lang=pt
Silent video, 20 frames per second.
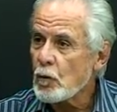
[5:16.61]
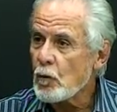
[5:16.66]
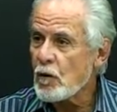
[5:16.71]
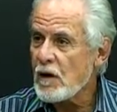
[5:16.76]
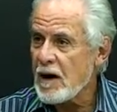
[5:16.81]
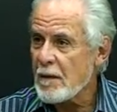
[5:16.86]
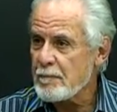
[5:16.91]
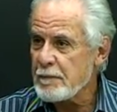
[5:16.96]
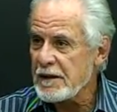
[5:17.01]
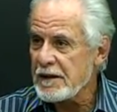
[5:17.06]
o
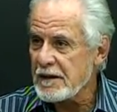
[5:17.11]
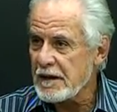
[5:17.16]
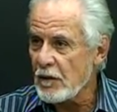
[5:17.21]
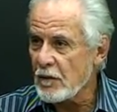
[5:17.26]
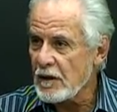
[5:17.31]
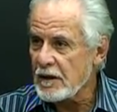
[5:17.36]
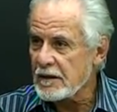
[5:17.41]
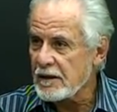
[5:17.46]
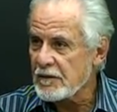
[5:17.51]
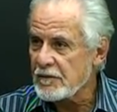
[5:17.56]

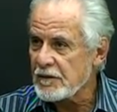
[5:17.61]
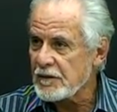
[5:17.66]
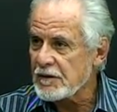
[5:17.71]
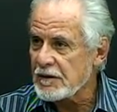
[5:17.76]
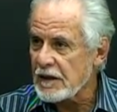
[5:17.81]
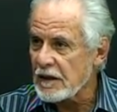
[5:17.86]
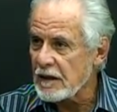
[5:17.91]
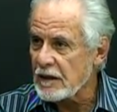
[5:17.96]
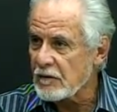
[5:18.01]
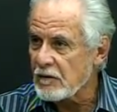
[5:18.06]
capital que está se
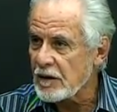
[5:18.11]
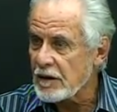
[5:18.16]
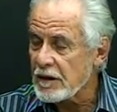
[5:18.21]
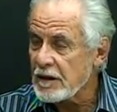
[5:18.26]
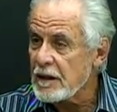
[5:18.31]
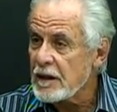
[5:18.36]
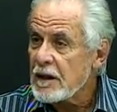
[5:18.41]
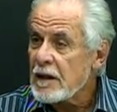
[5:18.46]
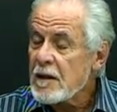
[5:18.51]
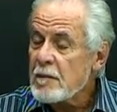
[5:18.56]
instalando
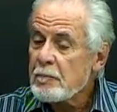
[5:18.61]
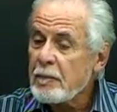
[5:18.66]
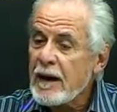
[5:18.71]
aqui,